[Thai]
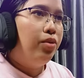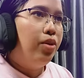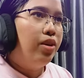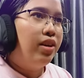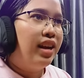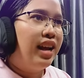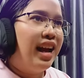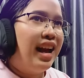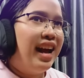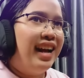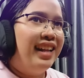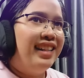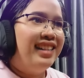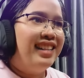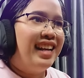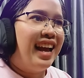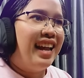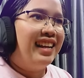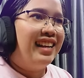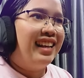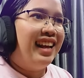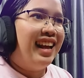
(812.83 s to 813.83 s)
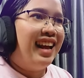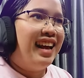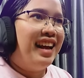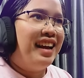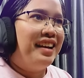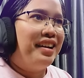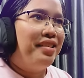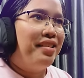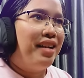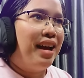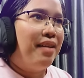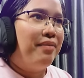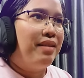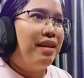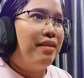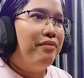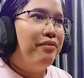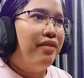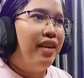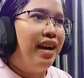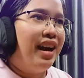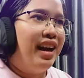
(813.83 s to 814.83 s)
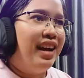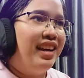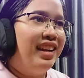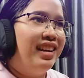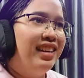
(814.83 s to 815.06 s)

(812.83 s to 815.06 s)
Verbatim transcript: ทุกคนคะจัดค่ะคราฟแคมป์ไฟ